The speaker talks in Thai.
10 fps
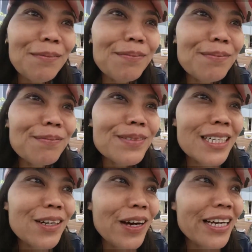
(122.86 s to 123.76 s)
กลับ
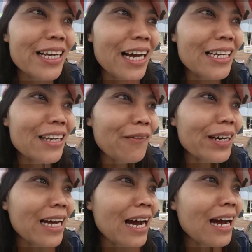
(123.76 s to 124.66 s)
สักหน่อยละกัน แต่
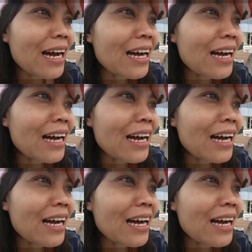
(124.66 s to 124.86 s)
ว่าถ้า